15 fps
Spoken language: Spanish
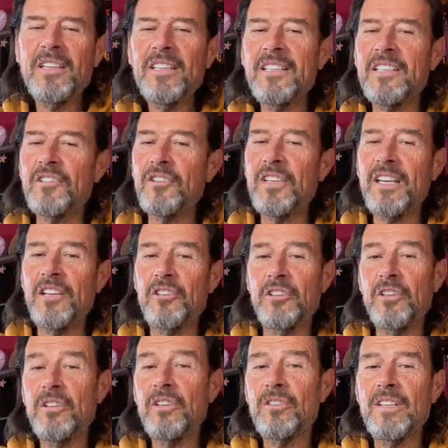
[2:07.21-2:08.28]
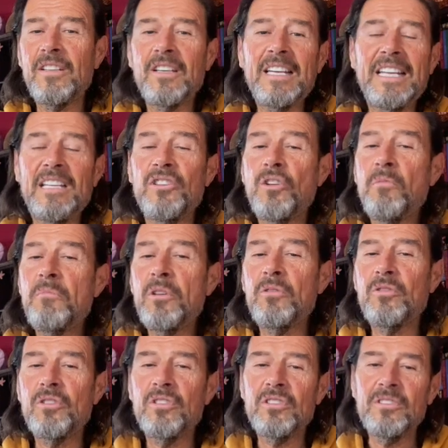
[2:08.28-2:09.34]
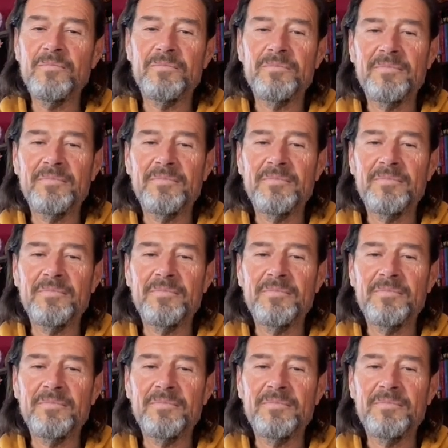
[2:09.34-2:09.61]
Y yo dije, yo tengo notado que en dos minutos